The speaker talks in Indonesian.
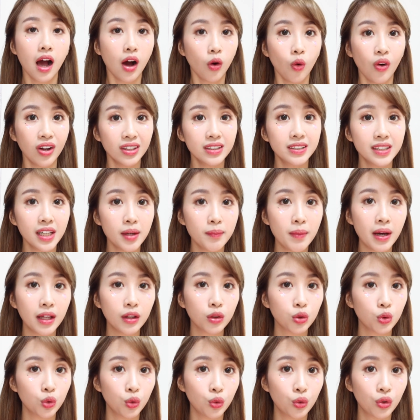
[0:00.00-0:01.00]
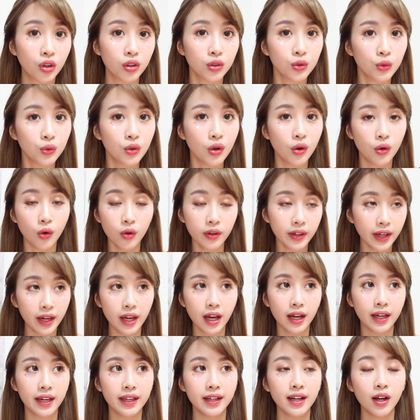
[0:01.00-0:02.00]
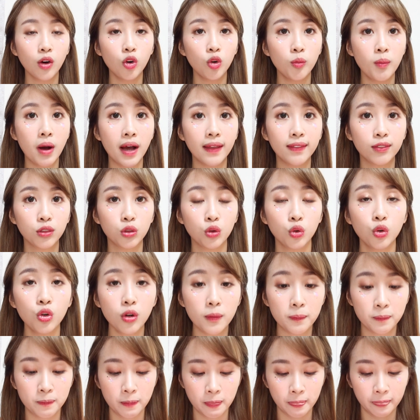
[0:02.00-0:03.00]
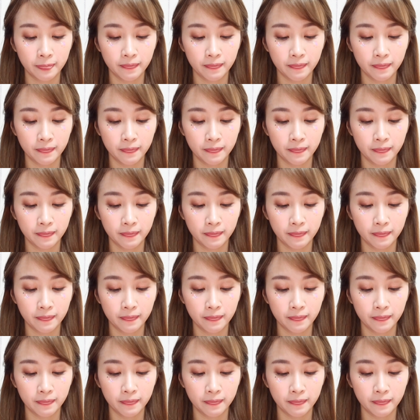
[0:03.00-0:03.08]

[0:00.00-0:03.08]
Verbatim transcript: aku aja yang bantu gitu oke akhirnya aku bantu